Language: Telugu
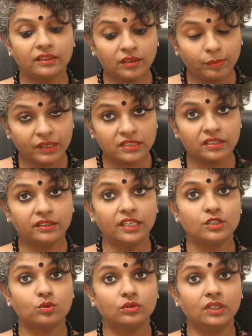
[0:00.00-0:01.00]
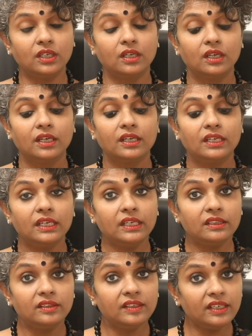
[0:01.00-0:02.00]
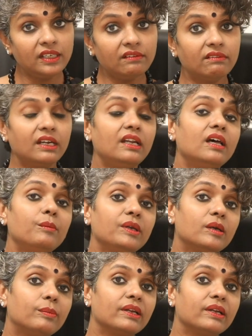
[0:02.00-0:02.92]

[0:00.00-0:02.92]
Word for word: ఎంత పర్సంటేజ్ ఉంది ఈ దీనివల్ల మీకు